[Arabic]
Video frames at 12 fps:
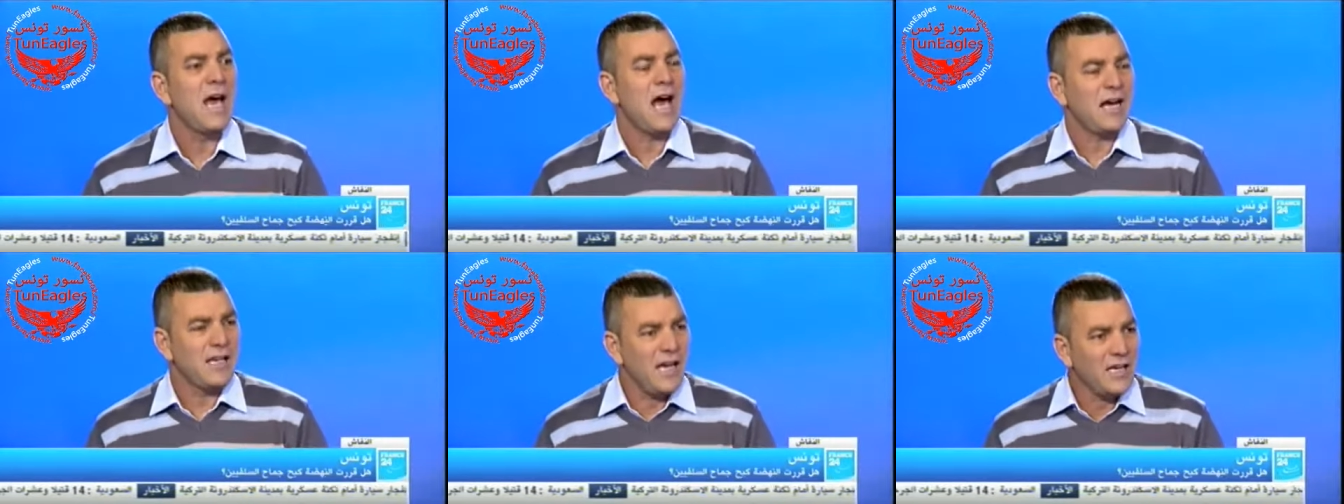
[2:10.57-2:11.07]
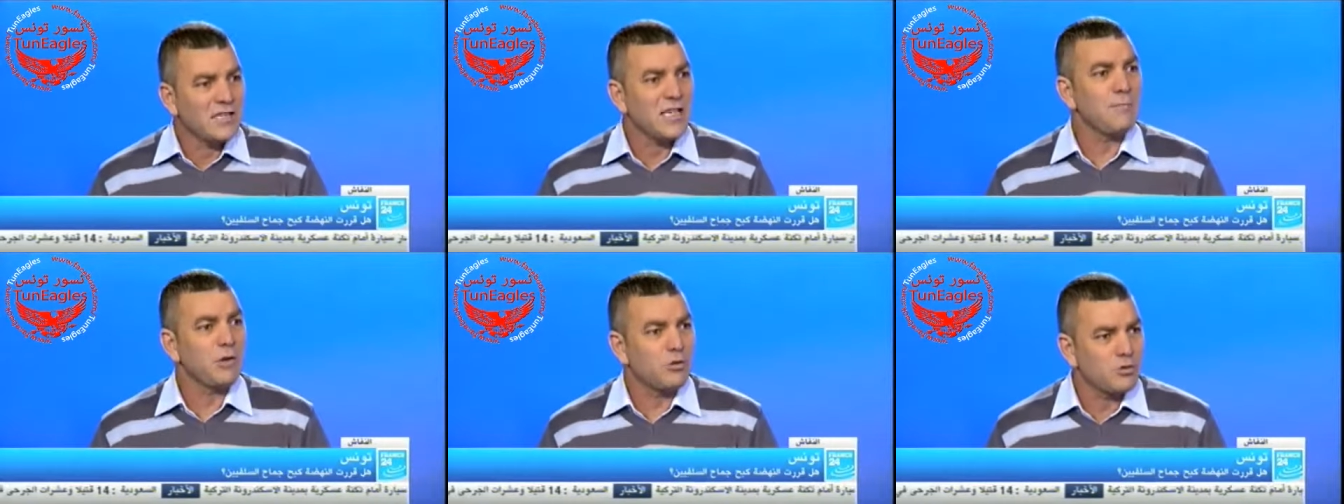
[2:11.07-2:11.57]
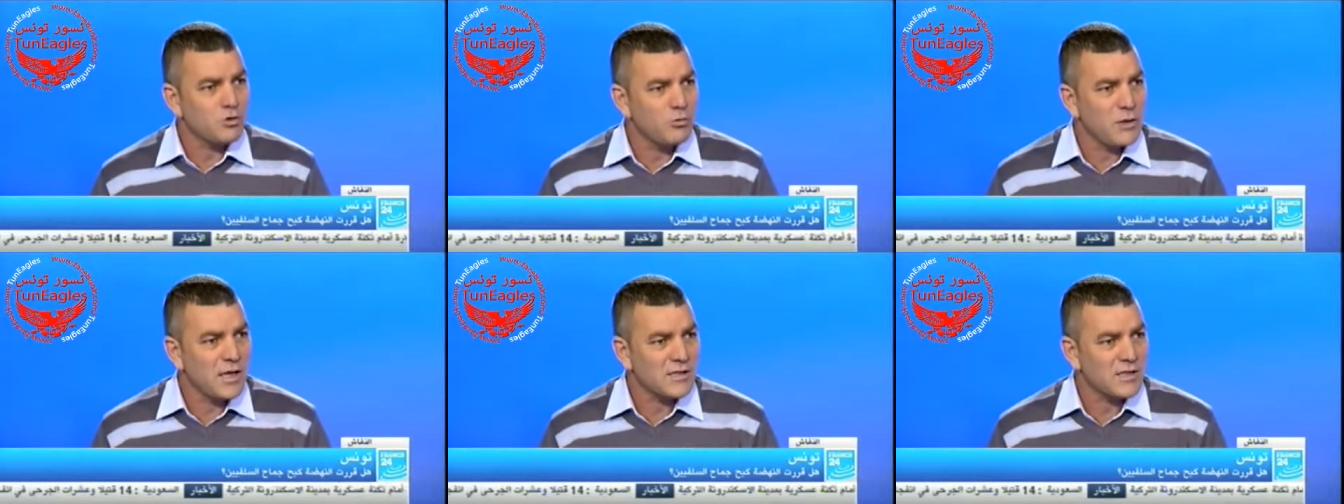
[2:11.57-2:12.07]
على حساب
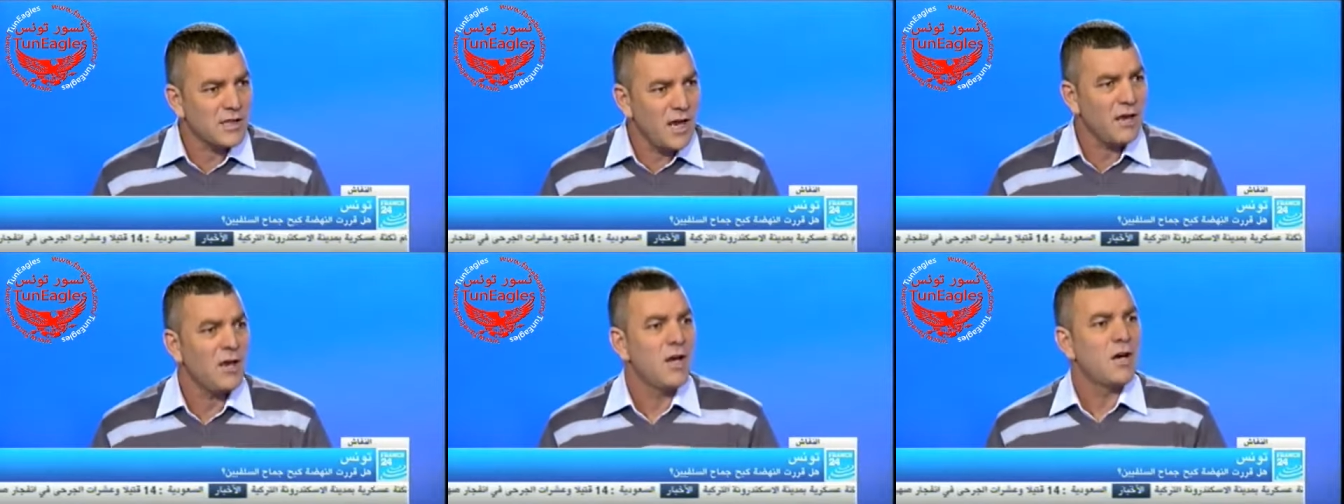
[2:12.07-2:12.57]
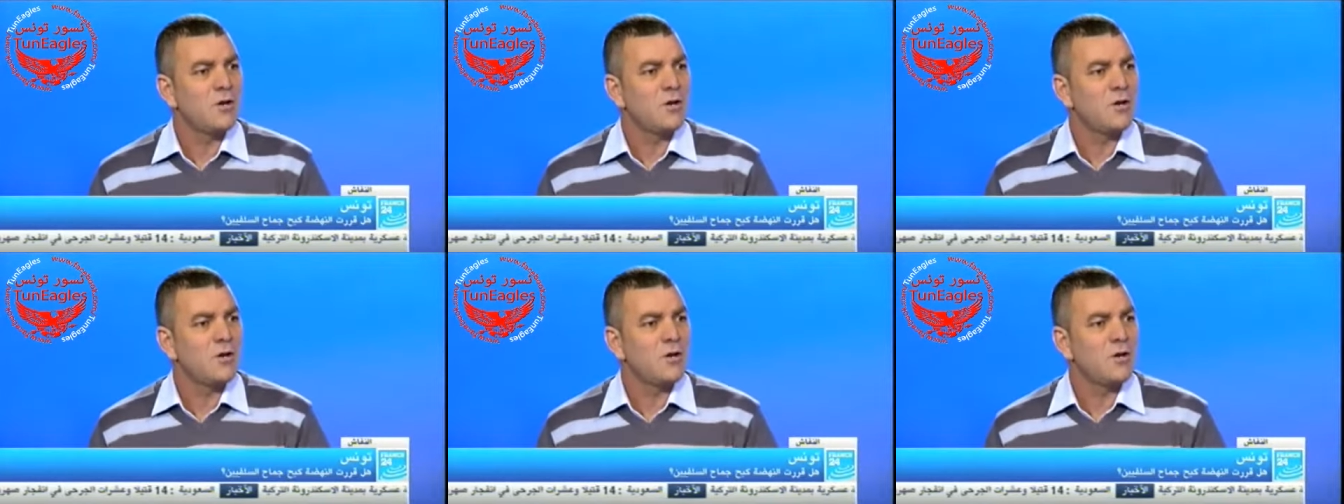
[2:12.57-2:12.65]
خصومها السيين